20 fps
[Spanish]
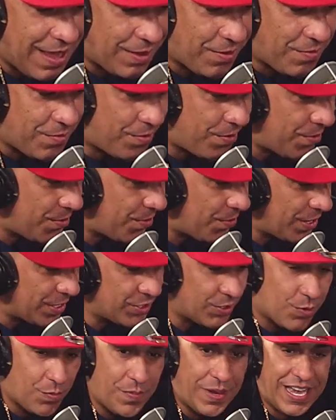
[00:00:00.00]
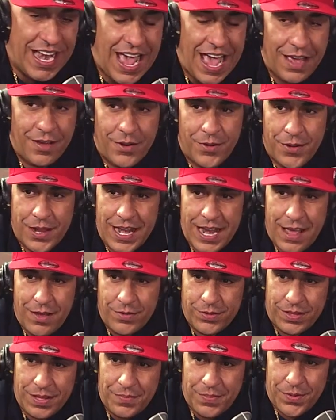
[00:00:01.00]
Como, es un milagro, ¿verdad?
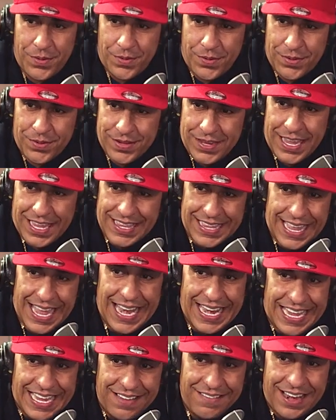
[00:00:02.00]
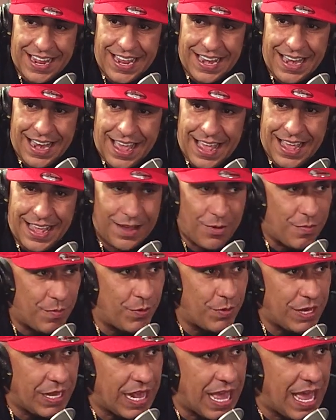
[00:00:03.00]
Un tipo que esté libre en la
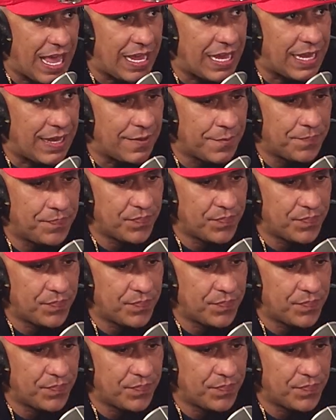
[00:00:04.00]
comunidad y,